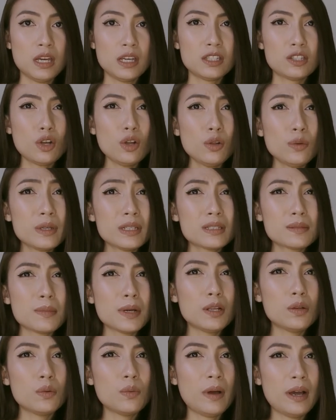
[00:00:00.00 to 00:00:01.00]
It's always
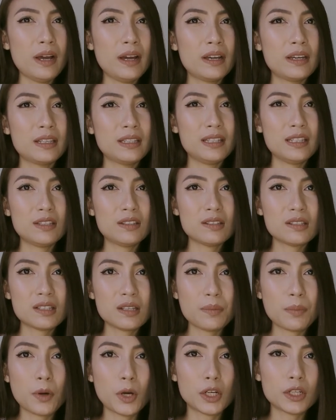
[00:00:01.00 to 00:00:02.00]
maluwag dito
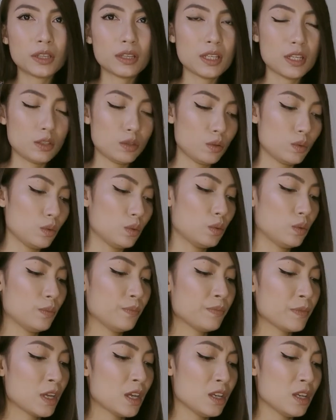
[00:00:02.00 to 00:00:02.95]
sa part na to.